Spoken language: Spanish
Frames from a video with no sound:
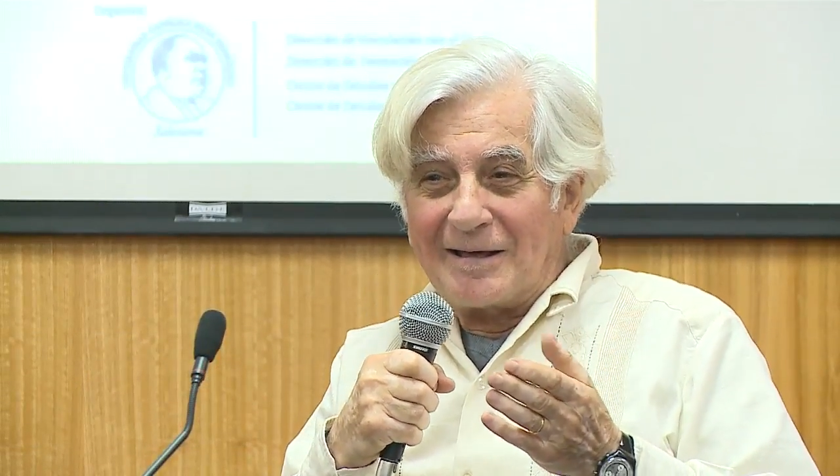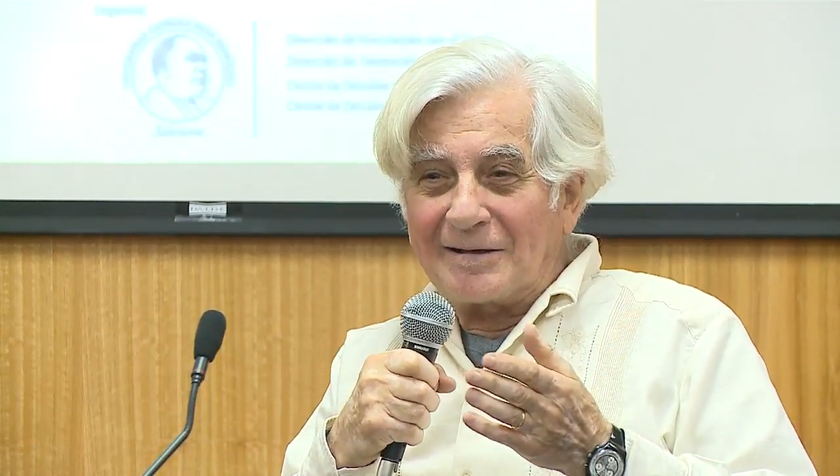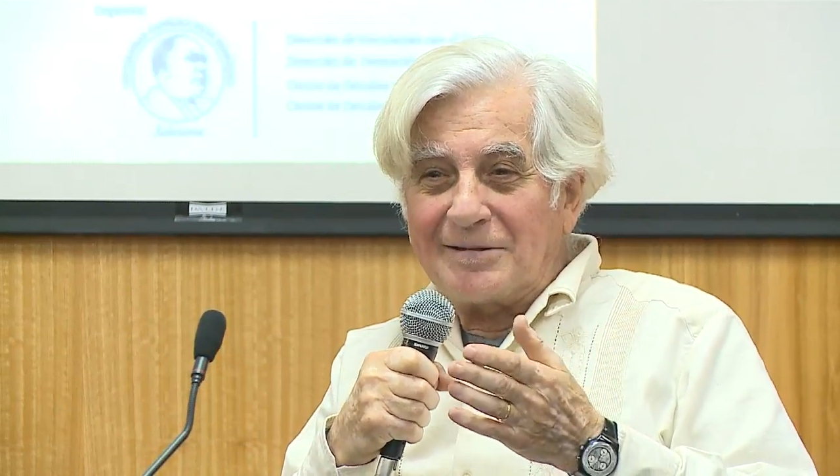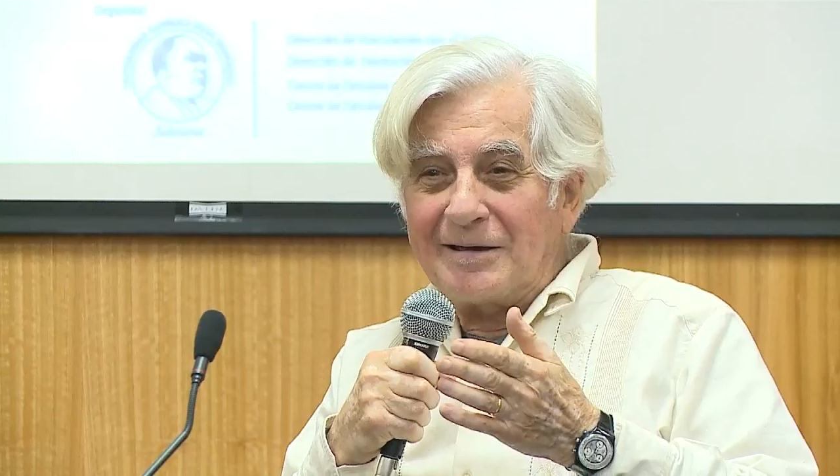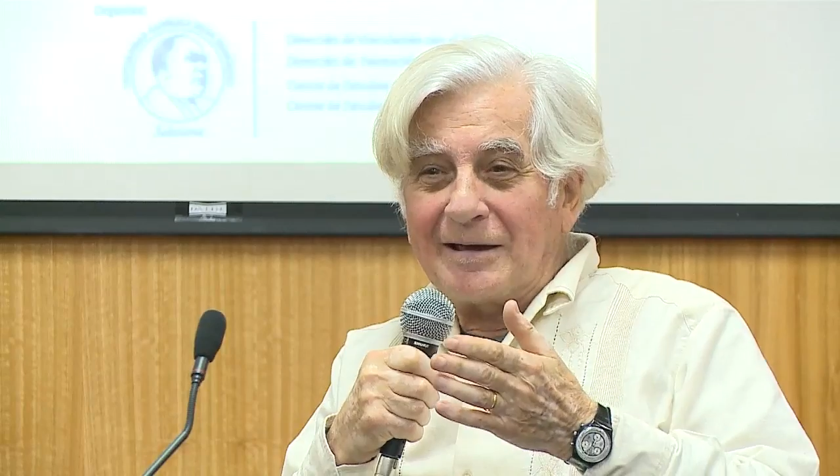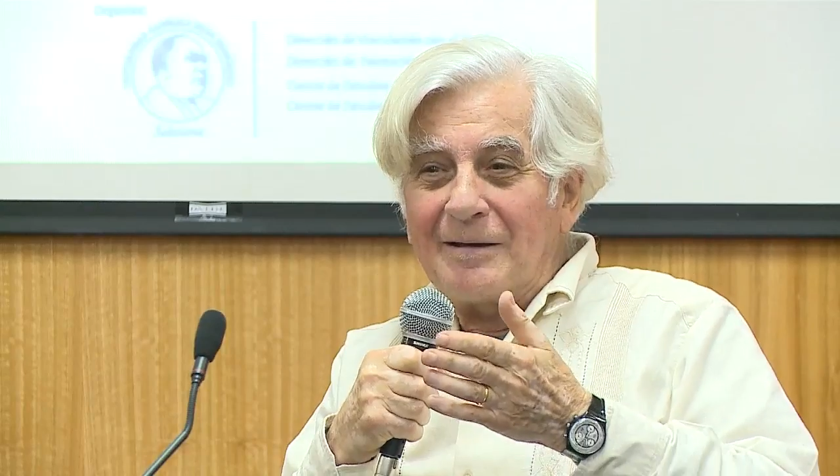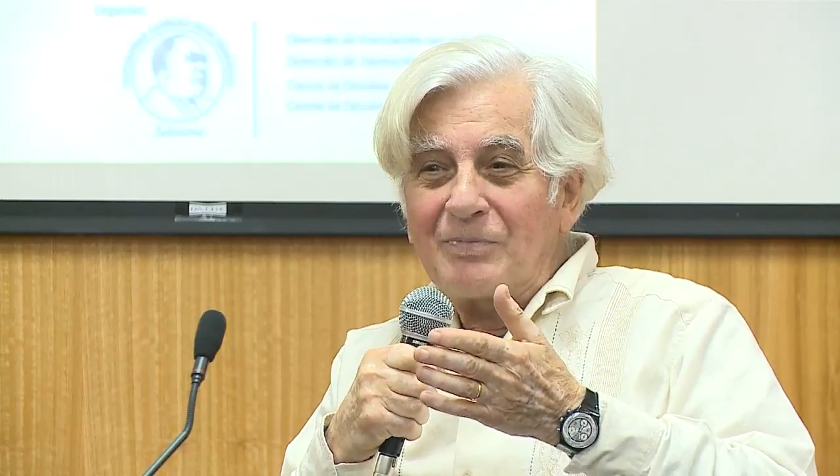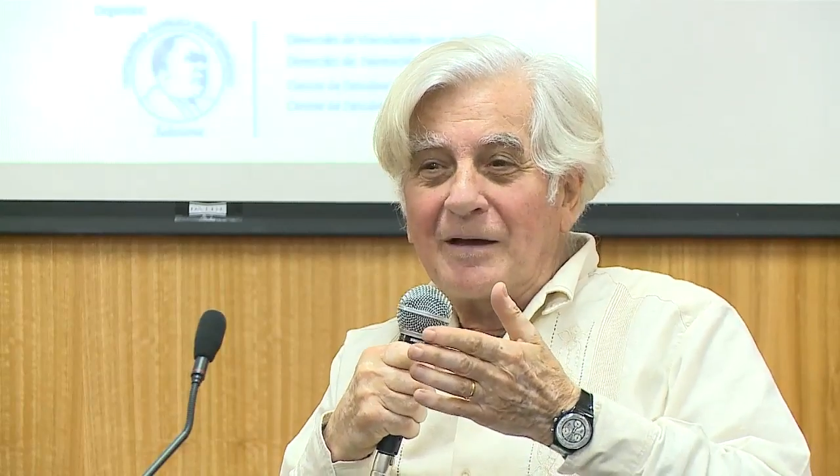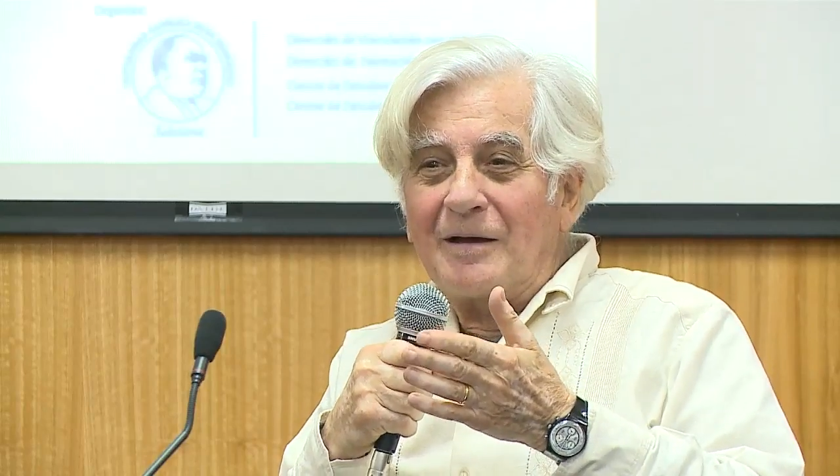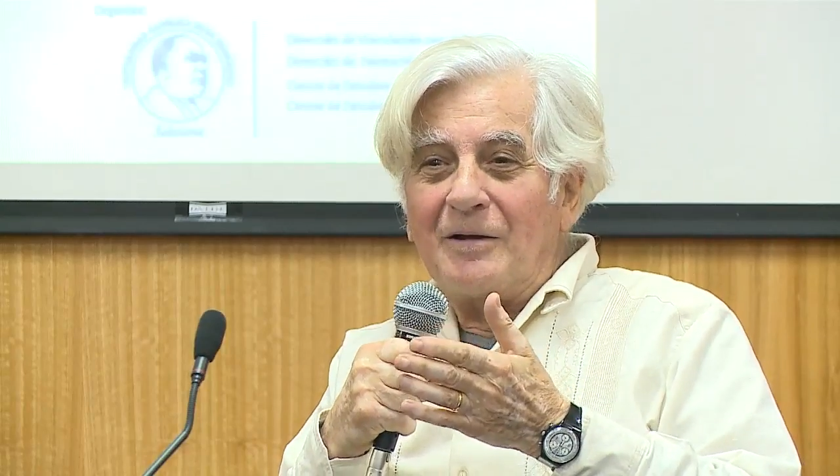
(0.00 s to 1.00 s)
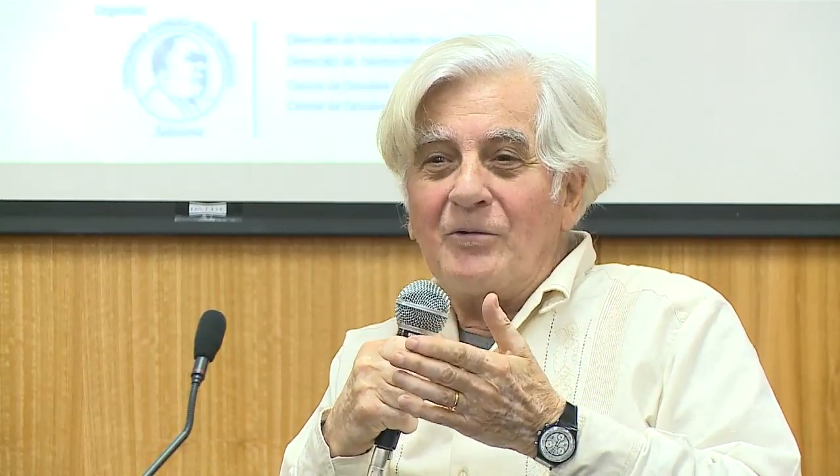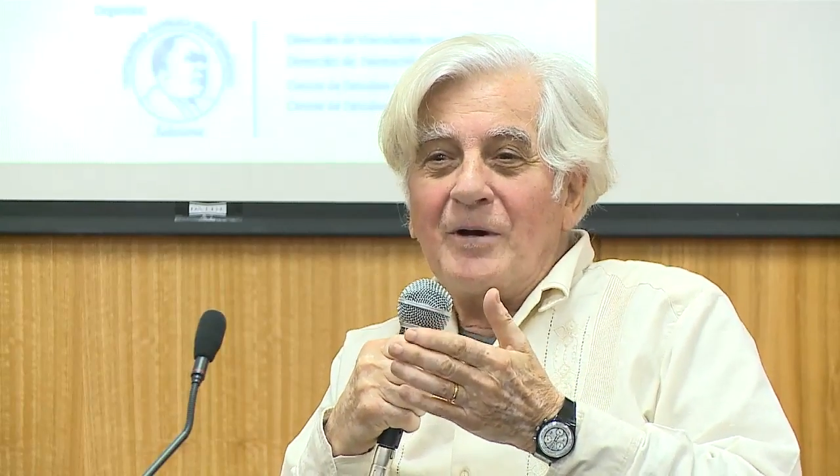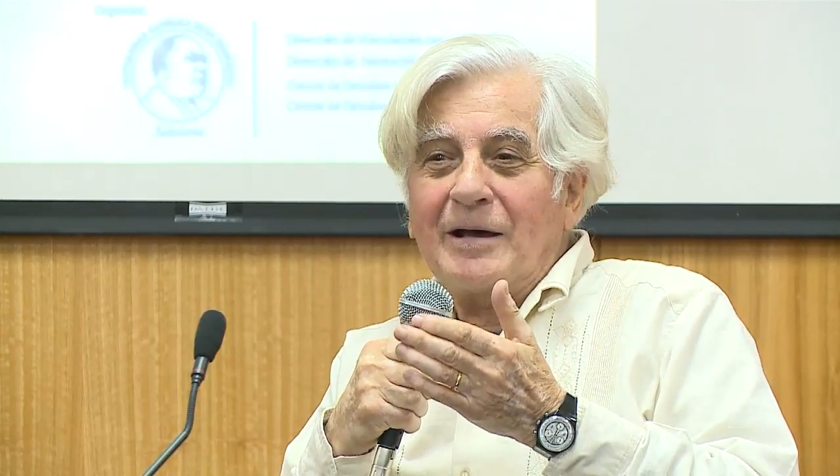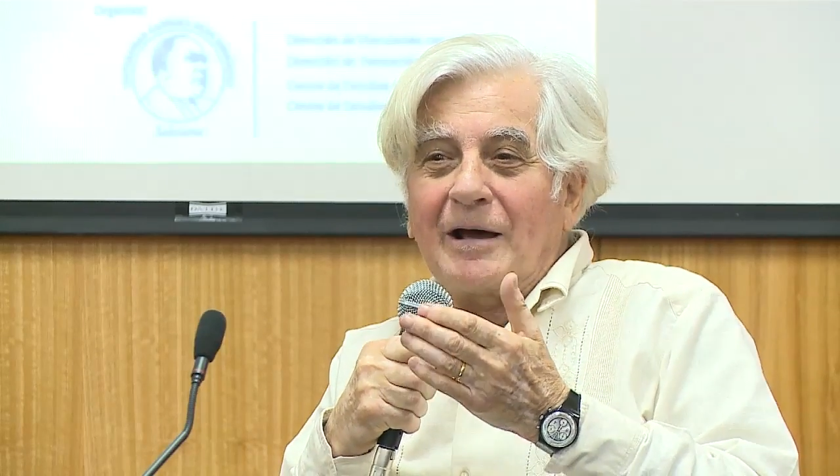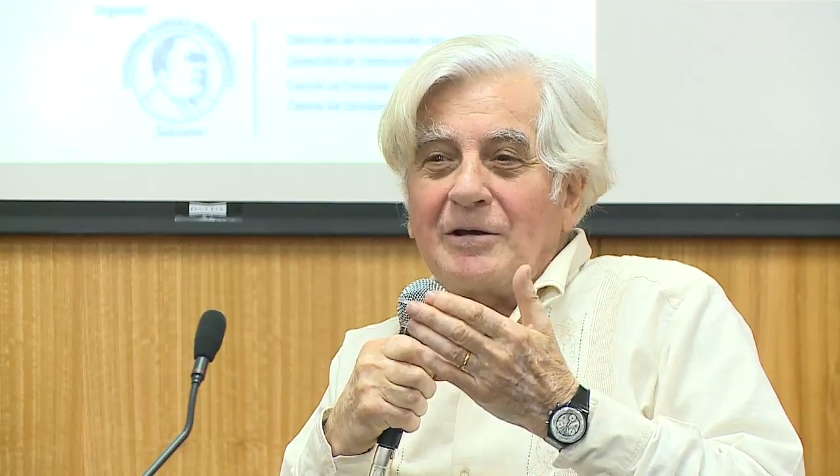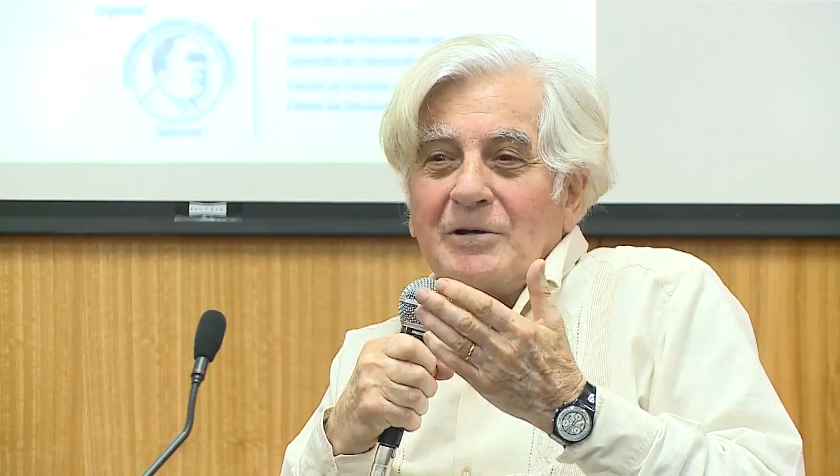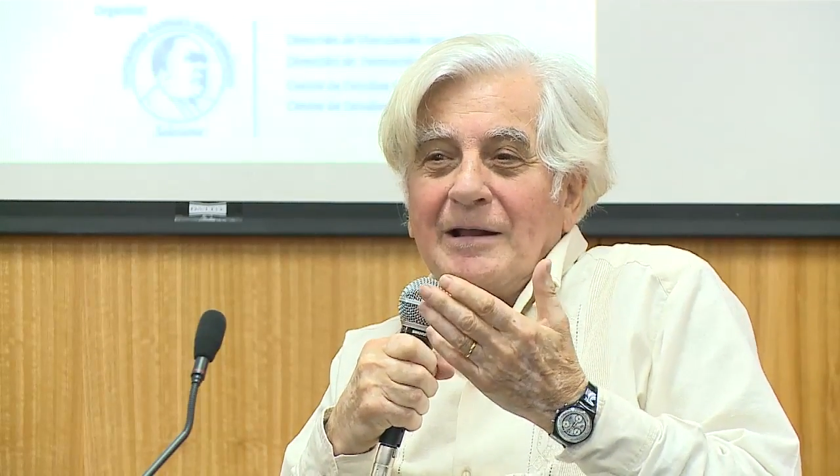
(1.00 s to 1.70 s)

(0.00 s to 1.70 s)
Así que no es que